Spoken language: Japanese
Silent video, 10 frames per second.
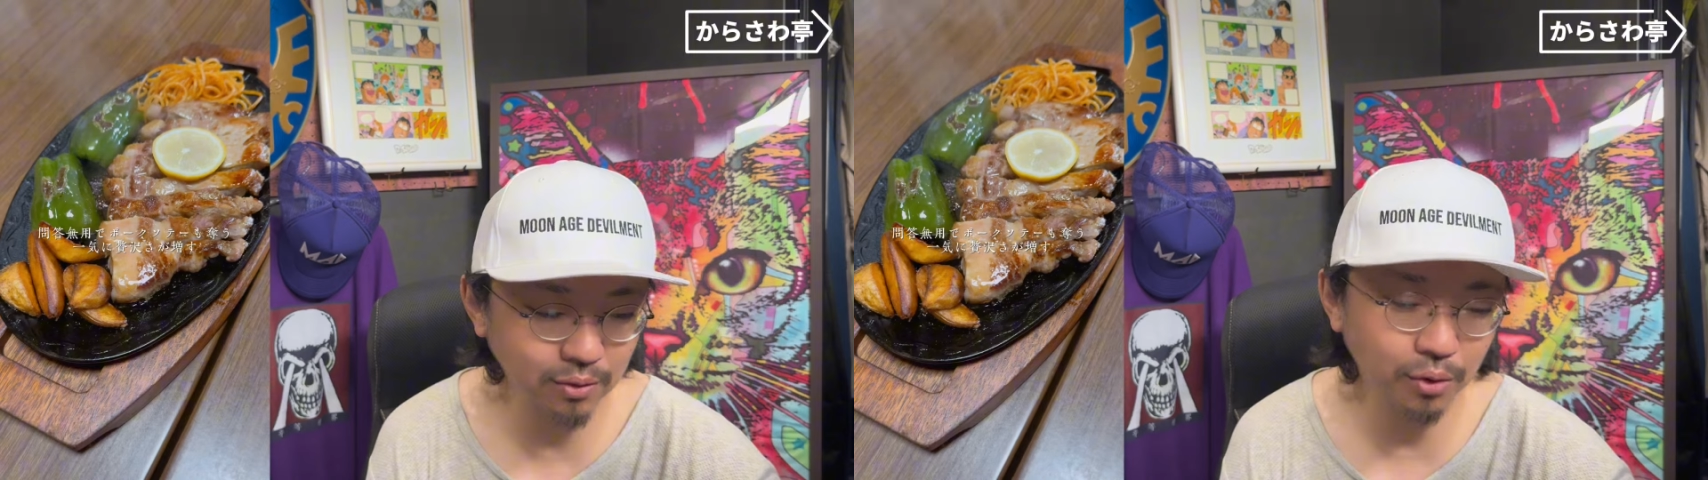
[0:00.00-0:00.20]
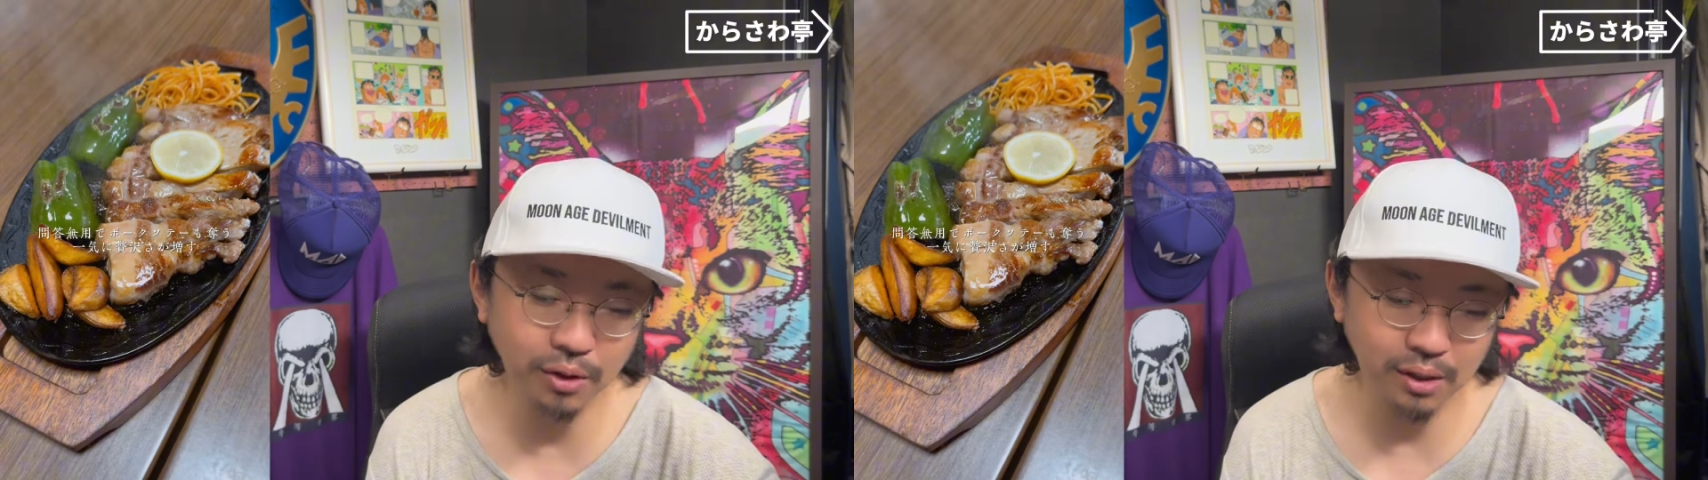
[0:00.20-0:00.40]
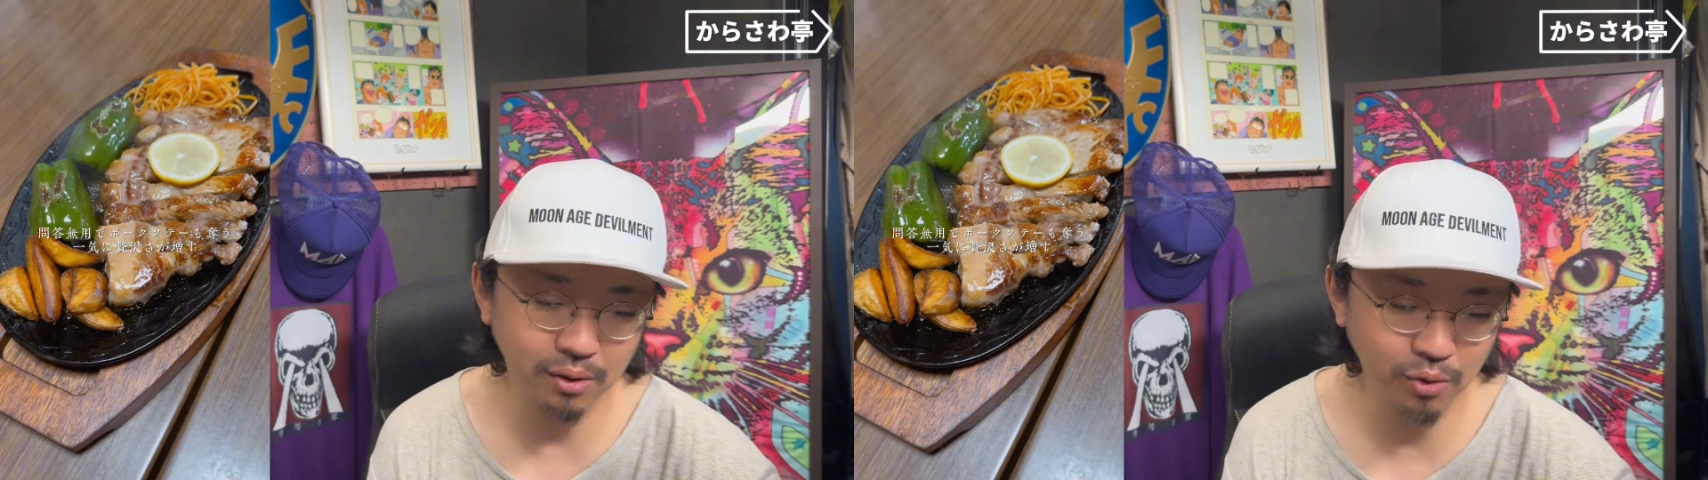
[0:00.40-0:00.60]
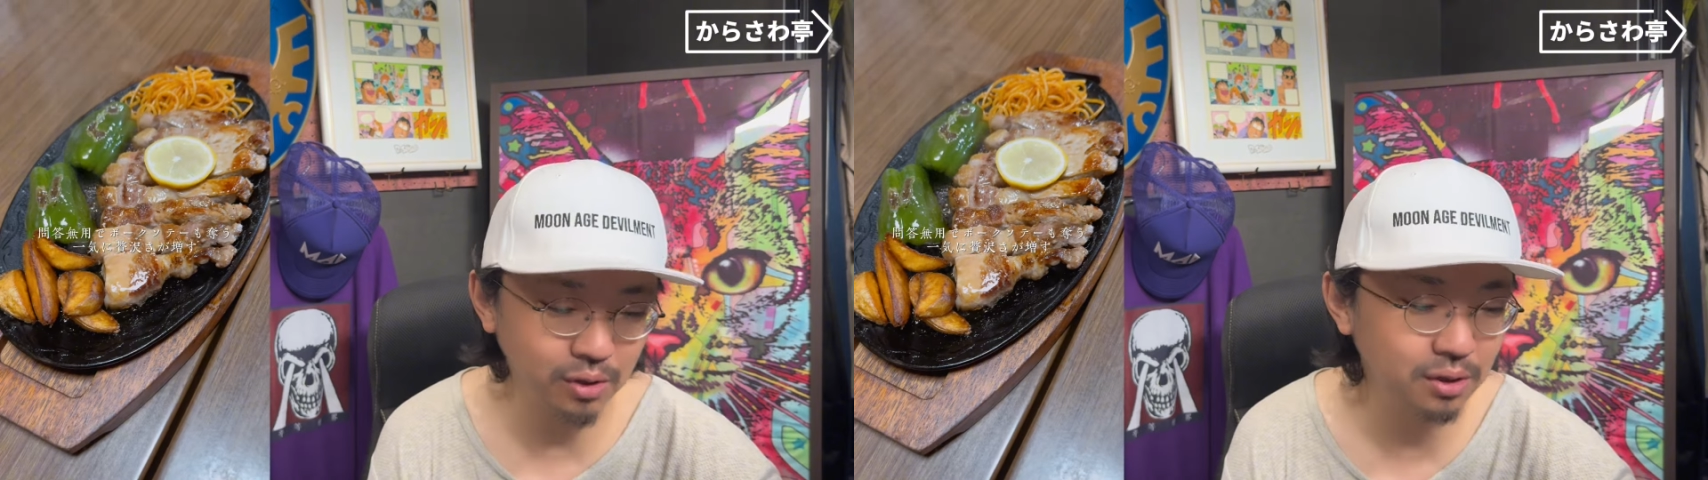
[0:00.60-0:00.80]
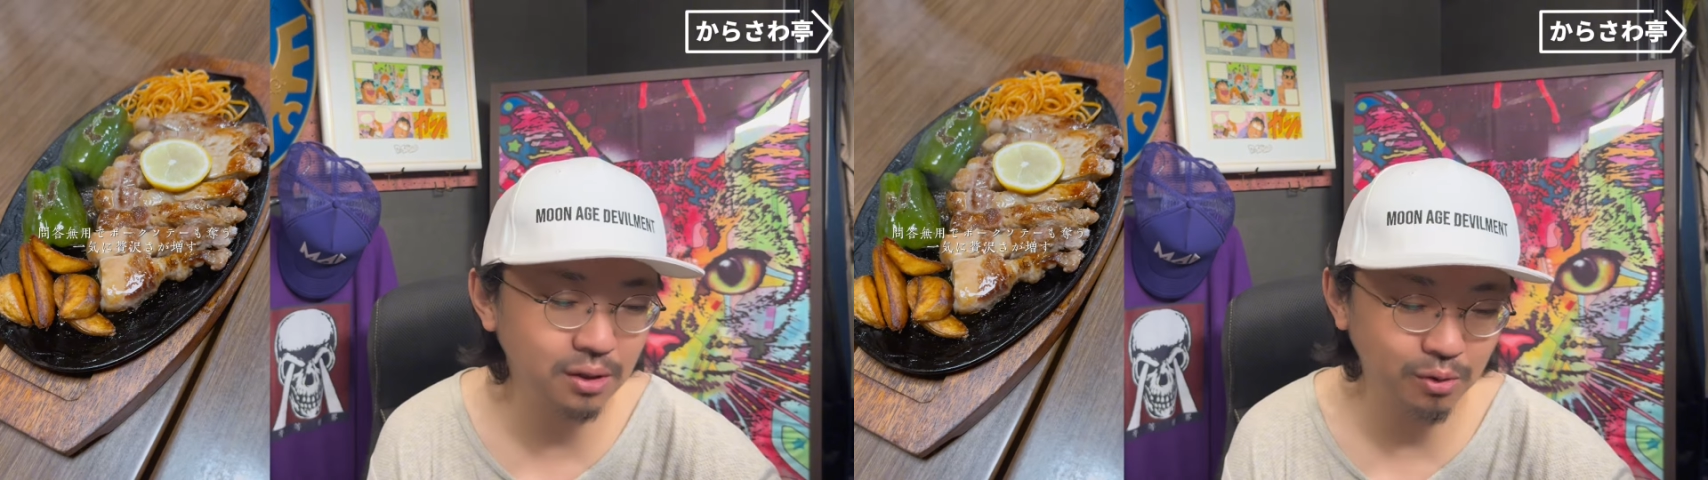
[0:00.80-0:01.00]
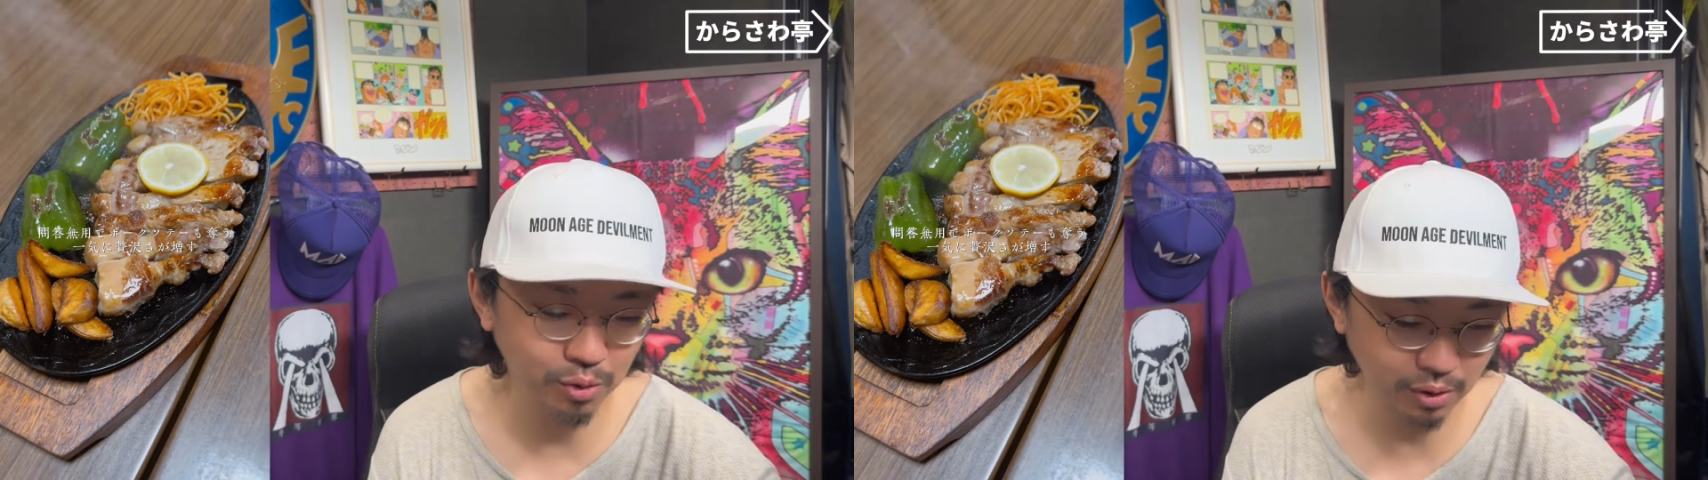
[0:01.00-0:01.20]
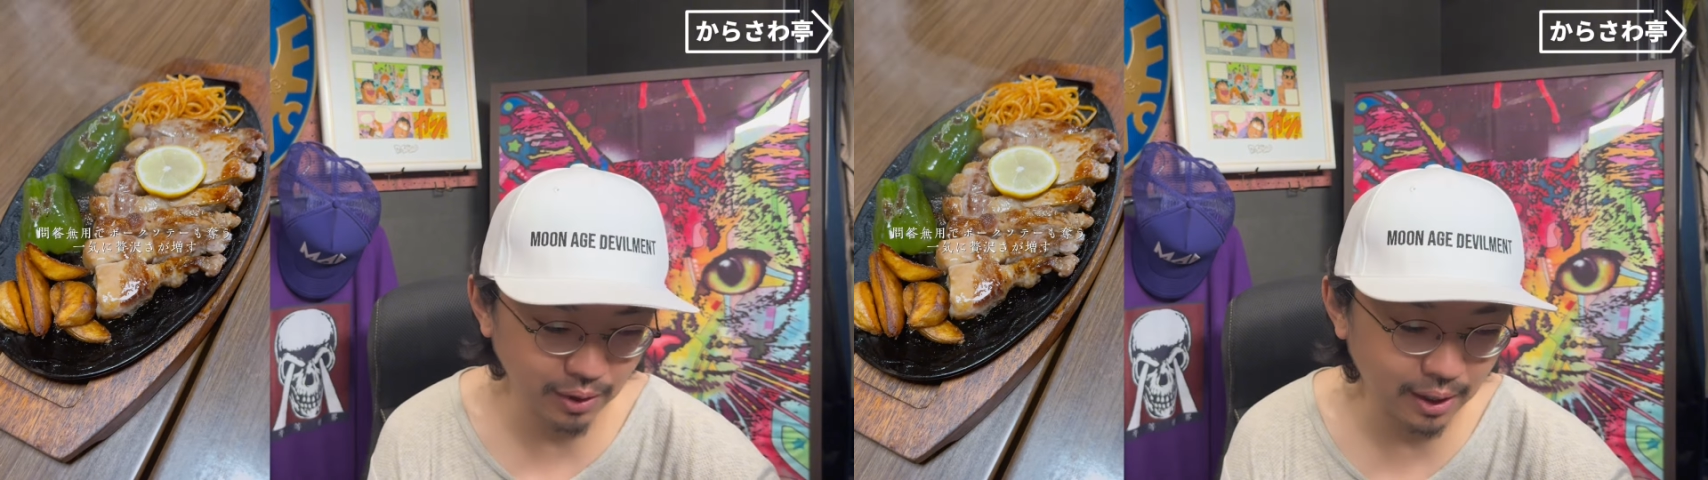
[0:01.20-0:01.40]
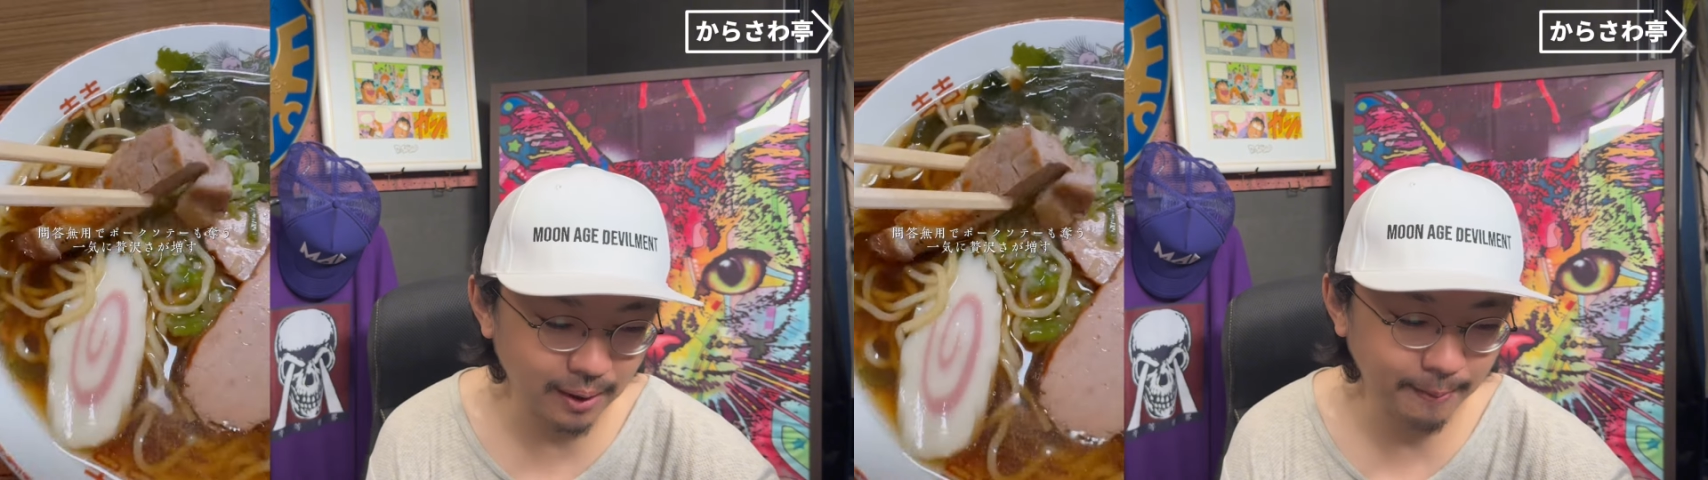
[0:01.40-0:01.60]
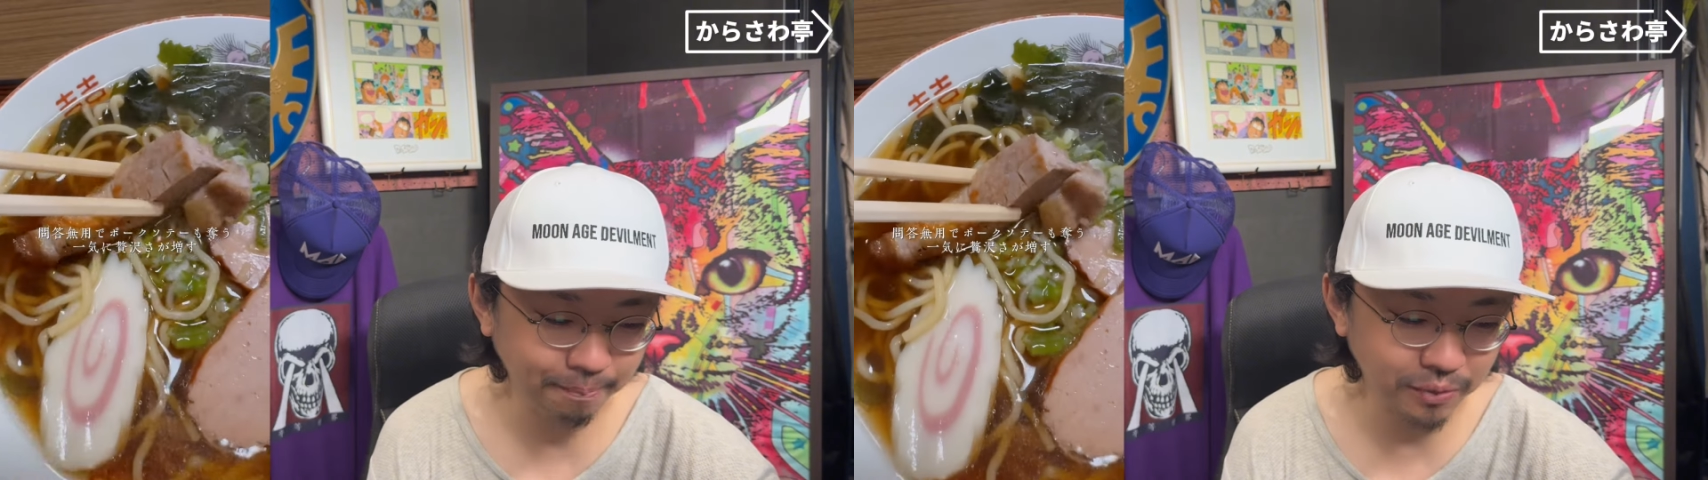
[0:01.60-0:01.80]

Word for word: ごい美味しいこれは